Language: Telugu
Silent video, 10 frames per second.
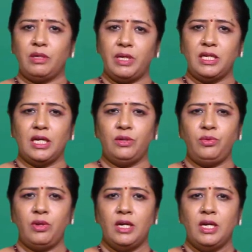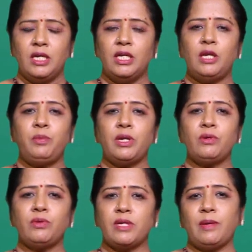టమాటాలు ఎరుపు
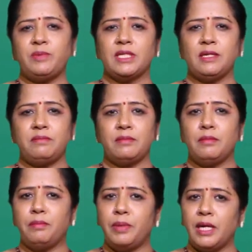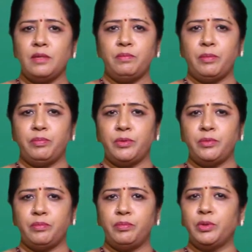రంగు క్యాప్సికం బాదం పప్పు
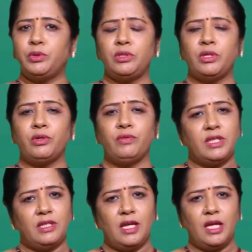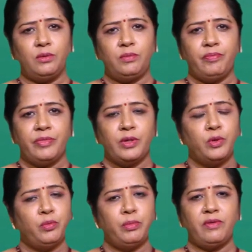పొద్దుతిరుగుడు విత్తనాలు
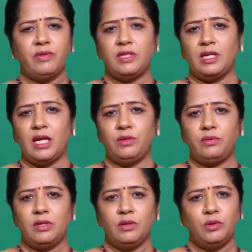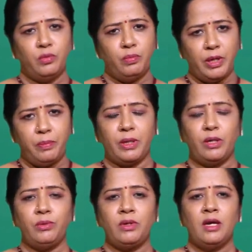గుమ్మడి విత్తనాలు గుమ్మడి
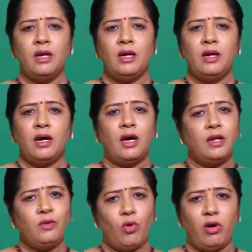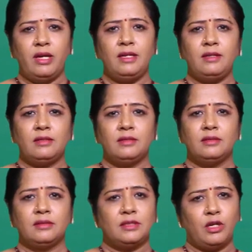పండ్లు ఆలివ్ ఆయిల్
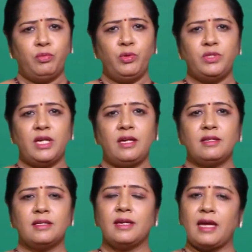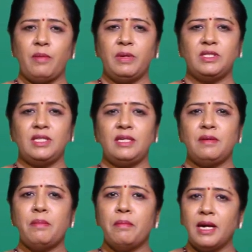కర్బూజా క్యాబేజీ
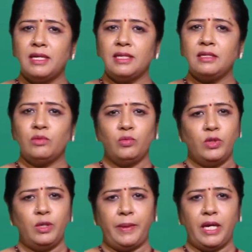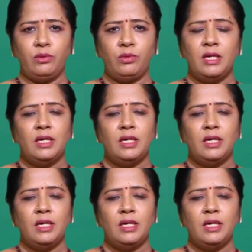మటన్ ఉల్లిపాయలు